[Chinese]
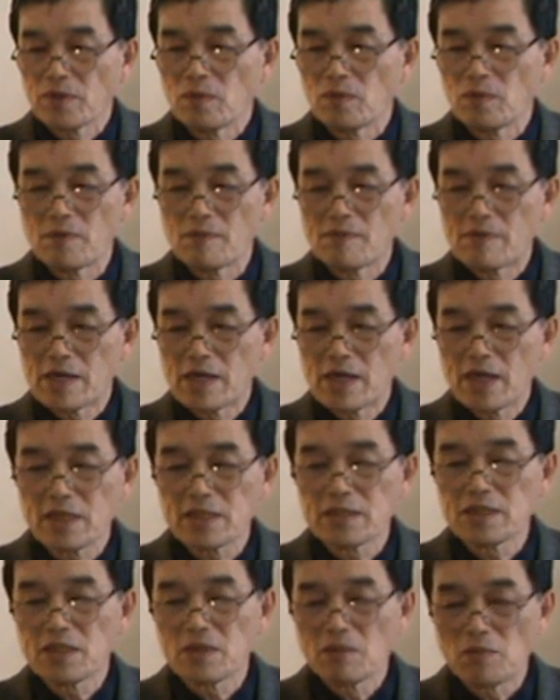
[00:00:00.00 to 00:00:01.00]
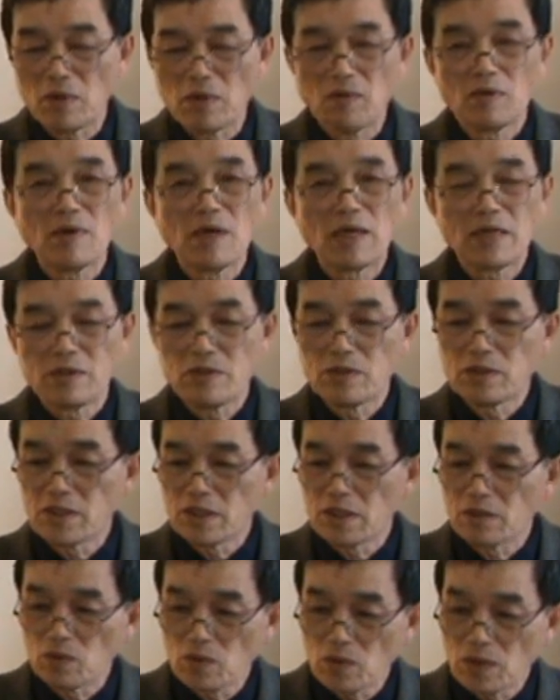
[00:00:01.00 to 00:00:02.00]
我们还是以《文化与
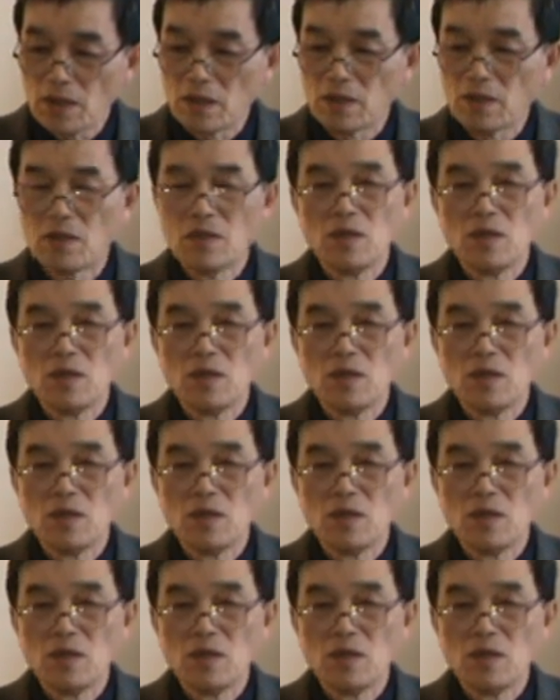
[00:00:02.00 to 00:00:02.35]
性状：